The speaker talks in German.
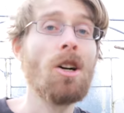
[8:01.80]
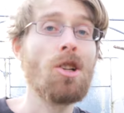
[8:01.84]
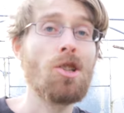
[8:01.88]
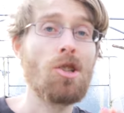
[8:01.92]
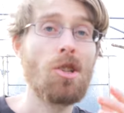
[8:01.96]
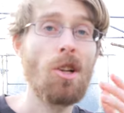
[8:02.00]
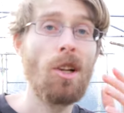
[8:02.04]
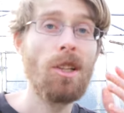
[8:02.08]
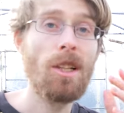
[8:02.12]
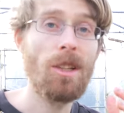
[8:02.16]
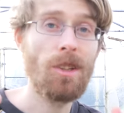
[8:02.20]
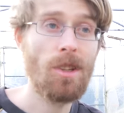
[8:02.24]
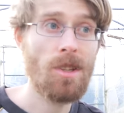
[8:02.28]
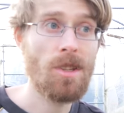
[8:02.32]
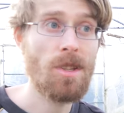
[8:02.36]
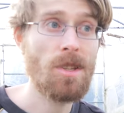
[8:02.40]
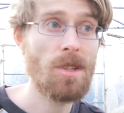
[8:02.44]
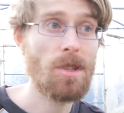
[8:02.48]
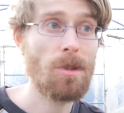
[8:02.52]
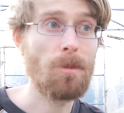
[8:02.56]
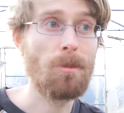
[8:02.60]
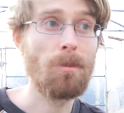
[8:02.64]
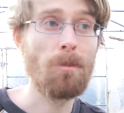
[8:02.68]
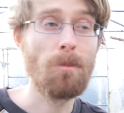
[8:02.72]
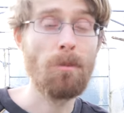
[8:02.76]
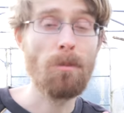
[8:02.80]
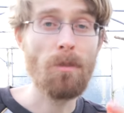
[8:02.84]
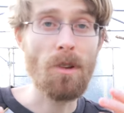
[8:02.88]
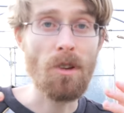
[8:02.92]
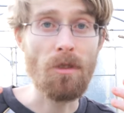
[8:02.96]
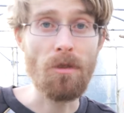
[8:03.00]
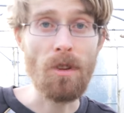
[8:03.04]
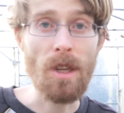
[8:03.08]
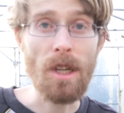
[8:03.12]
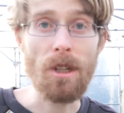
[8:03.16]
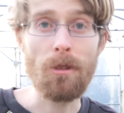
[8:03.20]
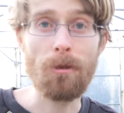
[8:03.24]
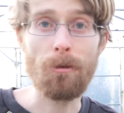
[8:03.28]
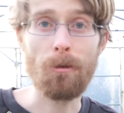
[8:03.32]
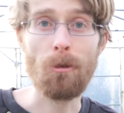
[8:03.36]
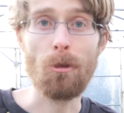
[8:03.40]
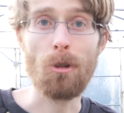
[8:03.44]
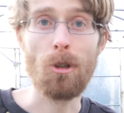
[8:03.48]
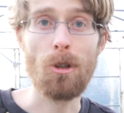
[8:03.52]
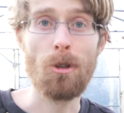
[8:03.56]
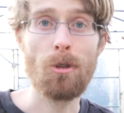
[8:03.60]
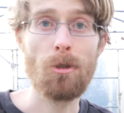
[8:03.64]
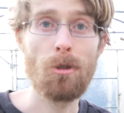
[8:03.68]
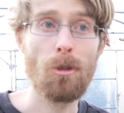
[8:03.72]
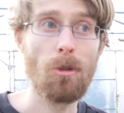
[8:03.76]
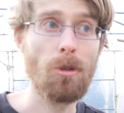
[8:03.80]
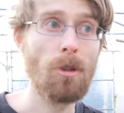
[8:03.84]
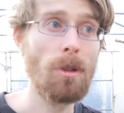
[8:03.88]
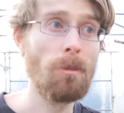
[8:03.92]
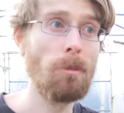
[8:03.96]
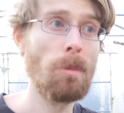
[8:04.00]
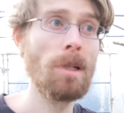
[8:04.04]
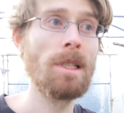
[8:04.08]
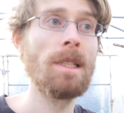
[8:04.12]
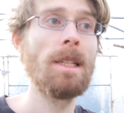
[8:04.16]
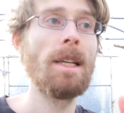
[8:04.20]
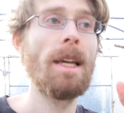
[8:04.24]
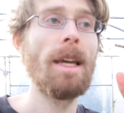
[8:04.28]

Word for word: sondern das ist ein Bewegfolientunnel mit